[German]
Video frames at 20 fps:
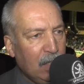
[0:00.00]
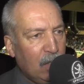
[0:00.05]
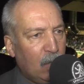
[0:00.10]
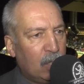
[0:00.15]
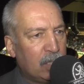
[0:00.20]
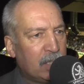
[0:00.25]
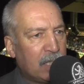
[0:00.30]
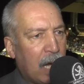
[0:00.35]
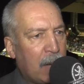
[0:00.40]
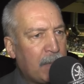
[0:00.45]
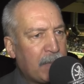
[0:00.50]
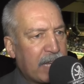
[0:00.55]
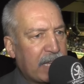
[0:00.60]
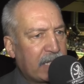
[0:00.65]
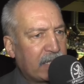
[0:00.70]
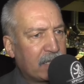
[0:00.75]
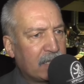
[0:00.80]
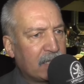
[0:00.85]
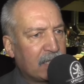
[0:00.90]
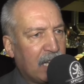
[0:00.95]
Und am
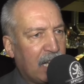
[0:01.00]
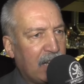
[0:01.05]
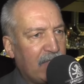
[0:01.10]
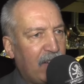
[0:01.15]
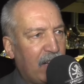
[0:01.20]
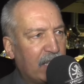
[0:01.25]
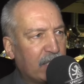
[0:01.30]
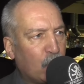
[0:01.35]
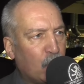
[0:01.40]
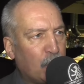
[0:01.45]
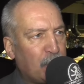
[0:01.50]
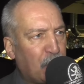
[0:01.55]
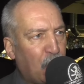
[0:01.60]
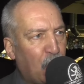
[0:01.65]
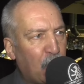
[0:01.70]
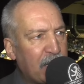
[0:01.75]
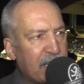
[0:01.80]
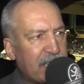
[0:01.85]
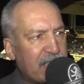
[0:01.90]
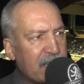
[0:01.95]
ersten Tag war es auch
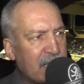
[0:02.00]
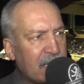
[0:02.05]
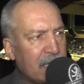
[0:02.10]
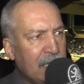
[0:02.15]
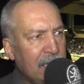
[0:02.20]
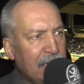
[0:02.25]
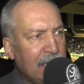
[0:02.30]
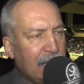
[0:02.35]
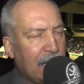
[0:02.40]
Preußen.